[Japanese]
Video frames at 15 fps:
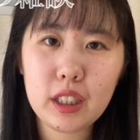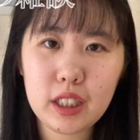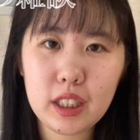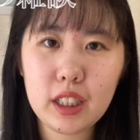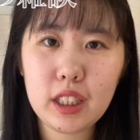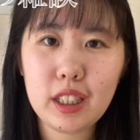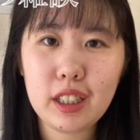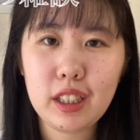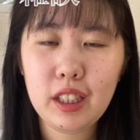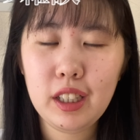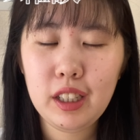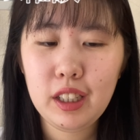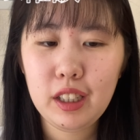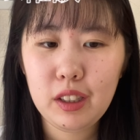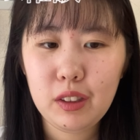し、
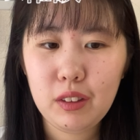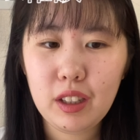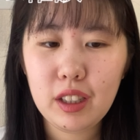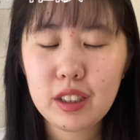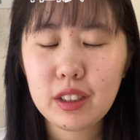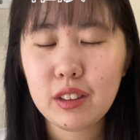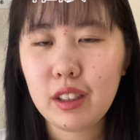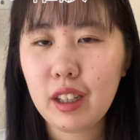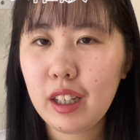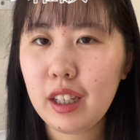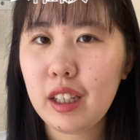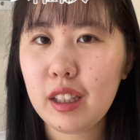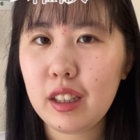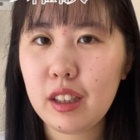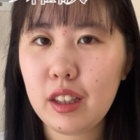嬉しくな
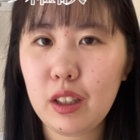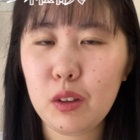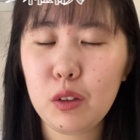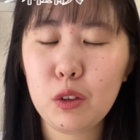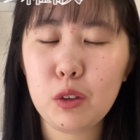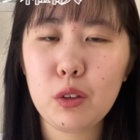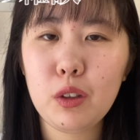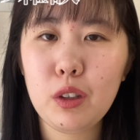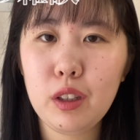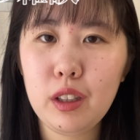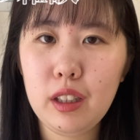いっていう、